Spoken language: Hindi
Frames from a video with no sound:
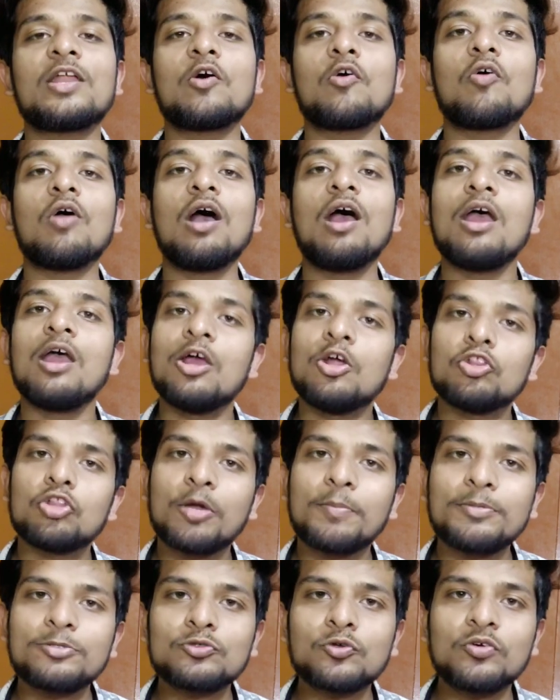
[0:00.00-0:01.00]
आ रहा होगा
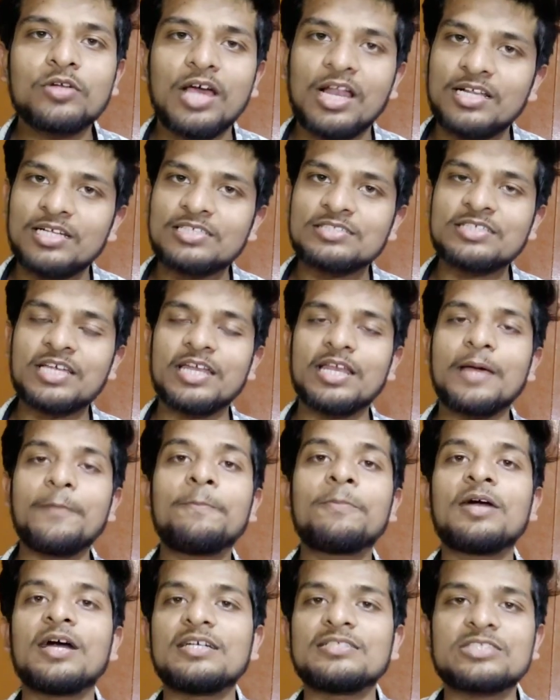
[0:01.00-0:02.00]
तो आप इसको डाल के साइन
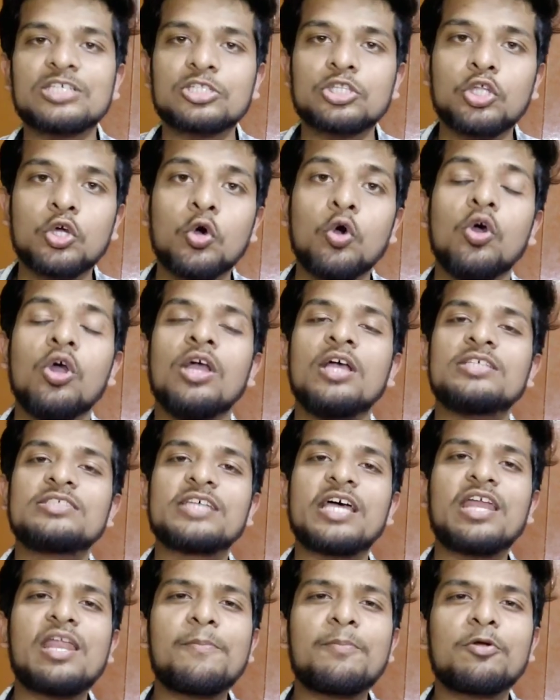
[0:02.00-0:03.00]
अप कर सकते हो
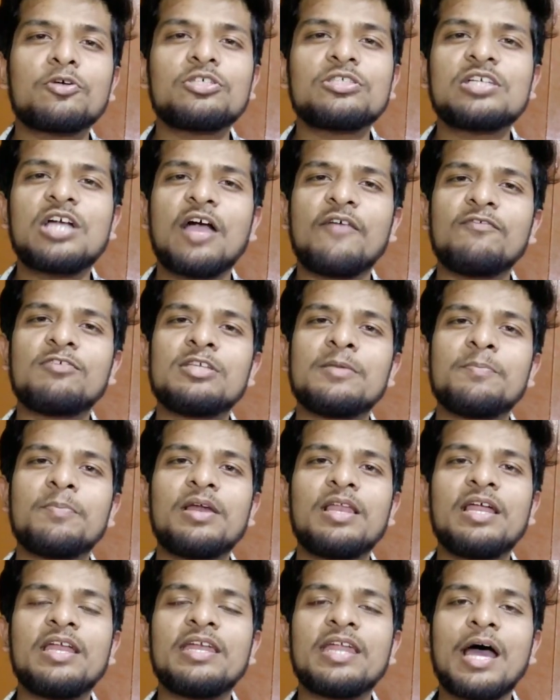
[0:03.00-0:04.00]
साइन अप प्रोसेस काफ़ी
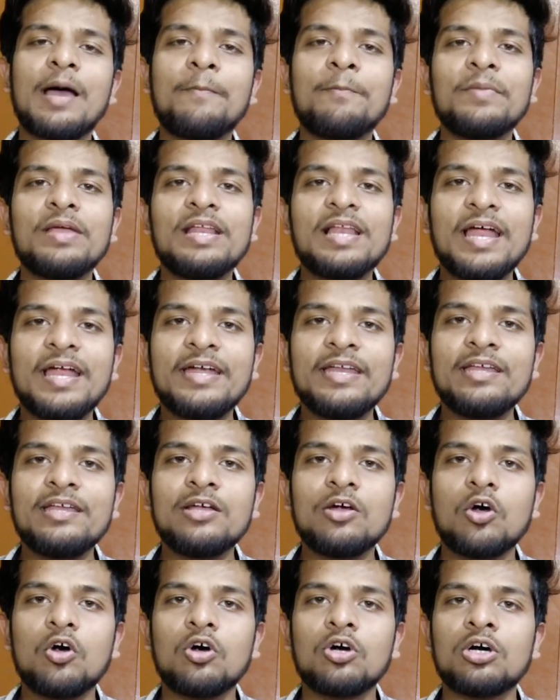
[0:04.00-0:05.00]
सिंपल है नाम मेल
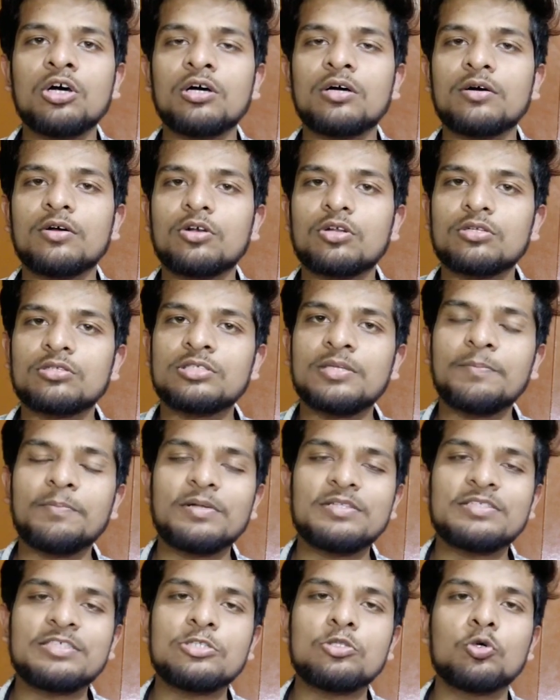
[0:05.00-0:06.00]
आईडी और
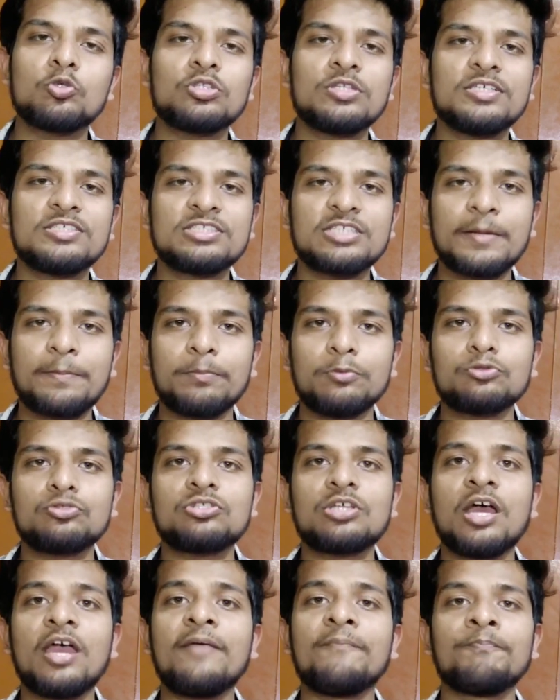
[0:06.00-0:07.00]
सिंपल से दो तीन स्टेप
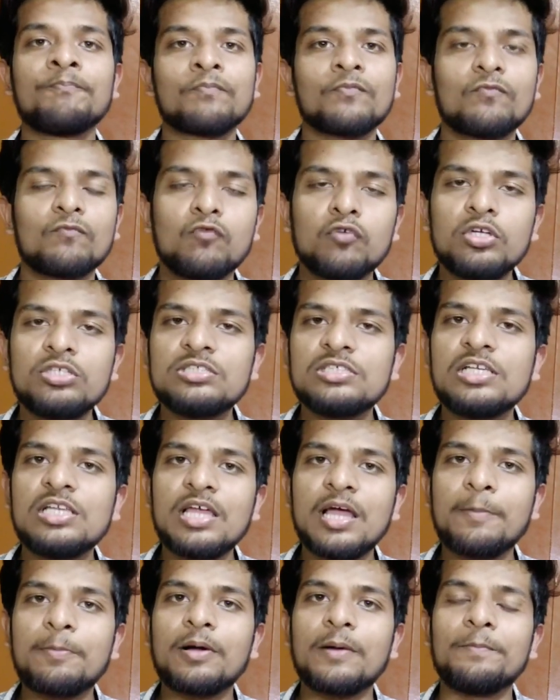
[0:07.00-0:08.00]
पूछता है वो
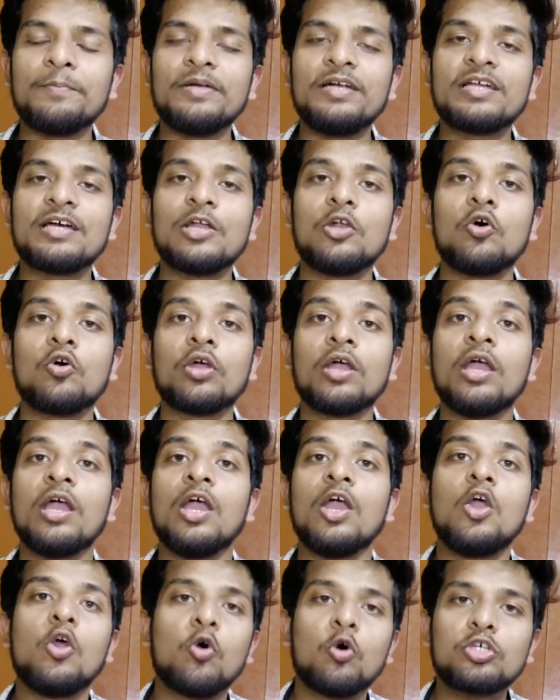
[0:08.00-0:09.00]
इजीली आप कंप्लीट कर लोगे
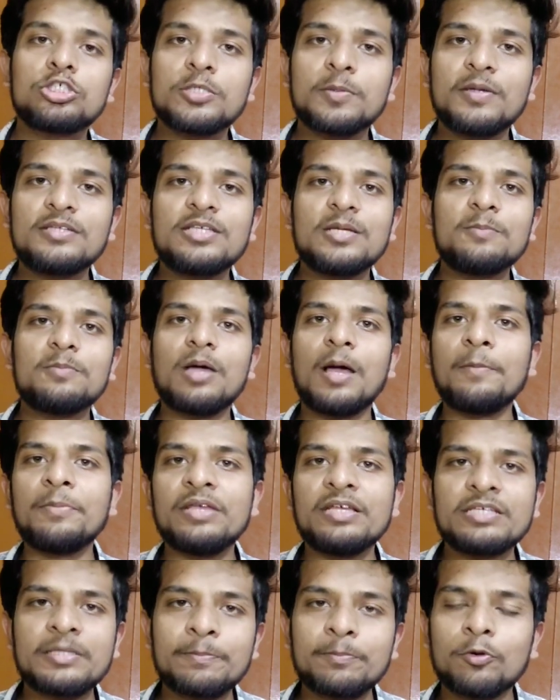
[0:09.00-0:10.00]
उसके बाद जब
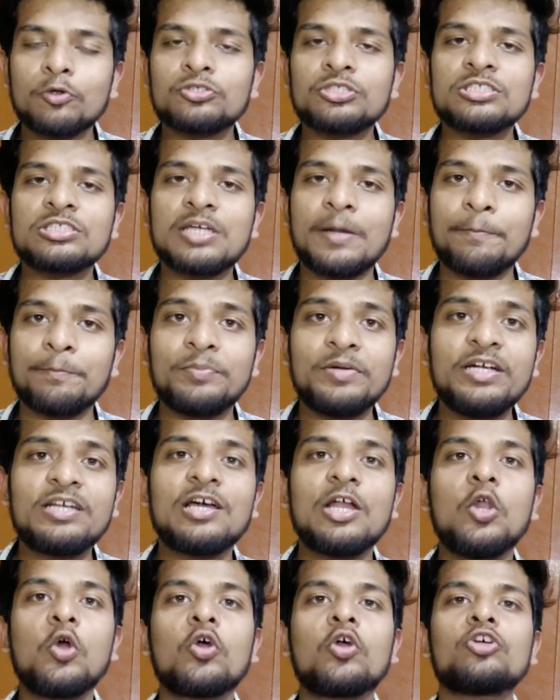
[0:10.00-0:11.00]
अब ये सब प्रोसेस
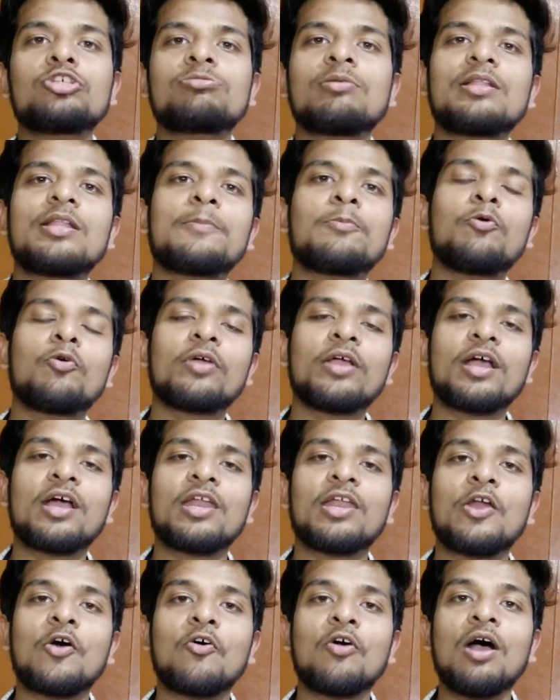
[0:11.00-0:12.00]
कंप्लीट कर लोगे उसके बाद आपको क्या
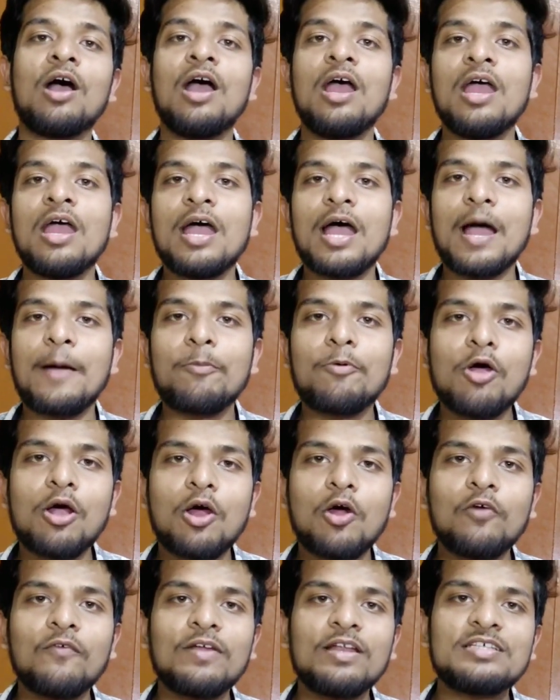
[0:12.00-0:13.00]
करना होगा आपको
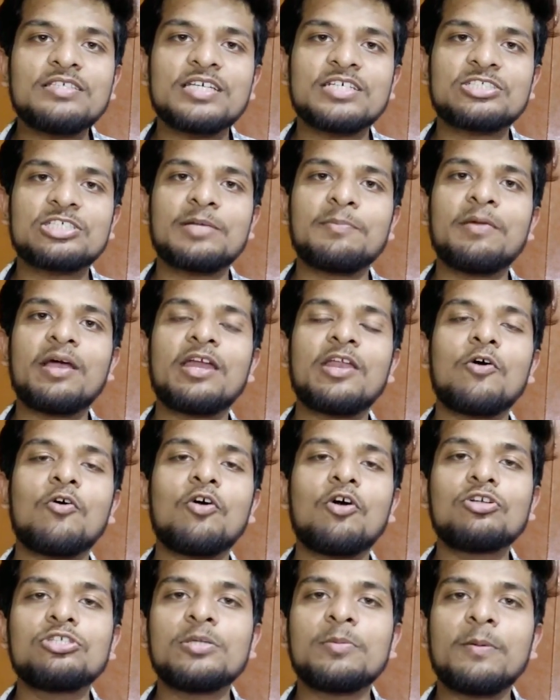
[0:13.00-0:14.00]
अकाउंट वाले सेक्शन में आना
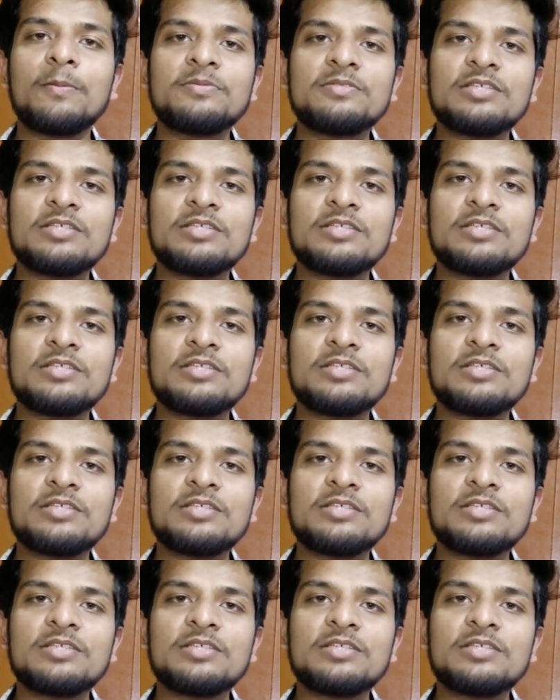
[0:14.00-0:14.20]
होगा जब